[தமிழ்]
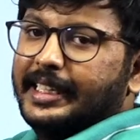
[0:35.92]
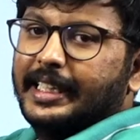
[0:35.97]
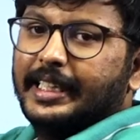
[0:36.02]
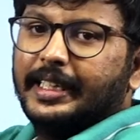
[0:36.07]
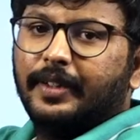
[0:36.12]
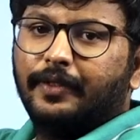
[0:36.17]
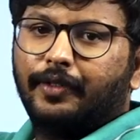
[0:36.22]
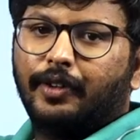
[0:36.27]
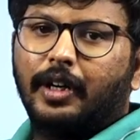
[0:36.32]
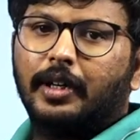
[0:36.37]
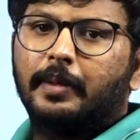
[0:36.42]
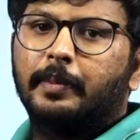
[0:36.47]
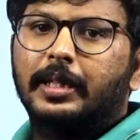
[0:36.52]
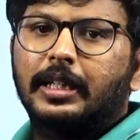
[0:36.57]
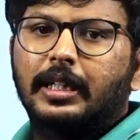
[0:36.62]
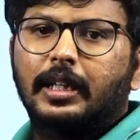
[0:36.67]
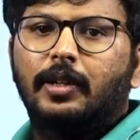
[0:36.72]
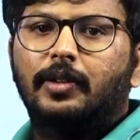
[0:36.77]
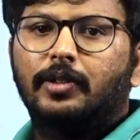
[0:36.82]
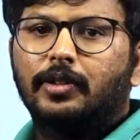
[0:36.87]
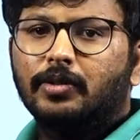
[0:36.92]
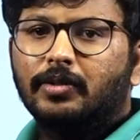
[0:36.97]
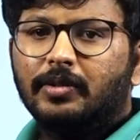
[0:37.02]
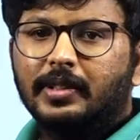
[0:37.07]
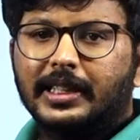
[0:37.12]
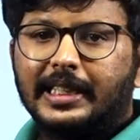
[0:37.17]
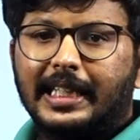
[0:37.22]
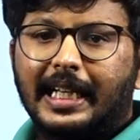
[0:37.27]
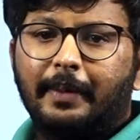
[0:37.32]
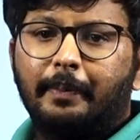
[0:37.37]
இது என்ன ஃபார்மேட்டில் வரும்
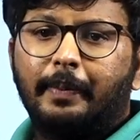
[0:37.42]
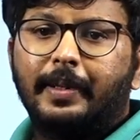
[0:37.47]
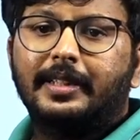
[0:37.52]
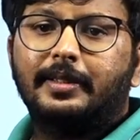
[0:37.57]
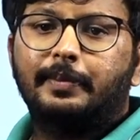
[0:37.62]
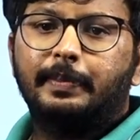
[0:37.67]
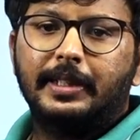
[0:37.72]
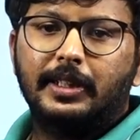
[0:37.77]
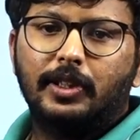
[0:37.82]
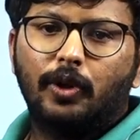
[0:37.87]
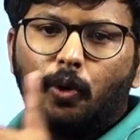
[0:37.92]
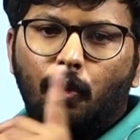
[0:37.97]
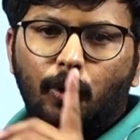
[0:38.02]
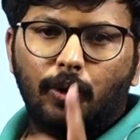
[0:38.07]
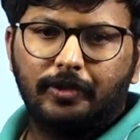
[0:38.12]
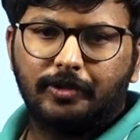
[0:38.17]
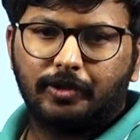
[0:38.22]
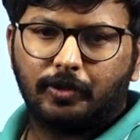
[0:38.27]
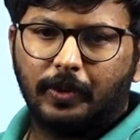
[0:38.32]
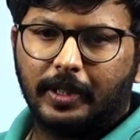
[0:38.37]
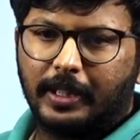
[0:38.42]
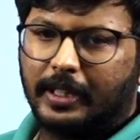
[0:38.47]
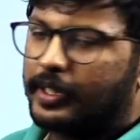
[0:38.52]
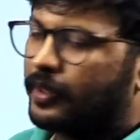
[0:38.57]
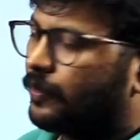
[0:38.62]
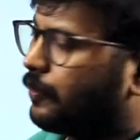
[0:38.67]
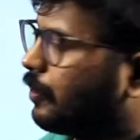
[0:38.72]
ஏ ப்ளஸ் பி த ஹோல் ஸ்கொயர்ன்ற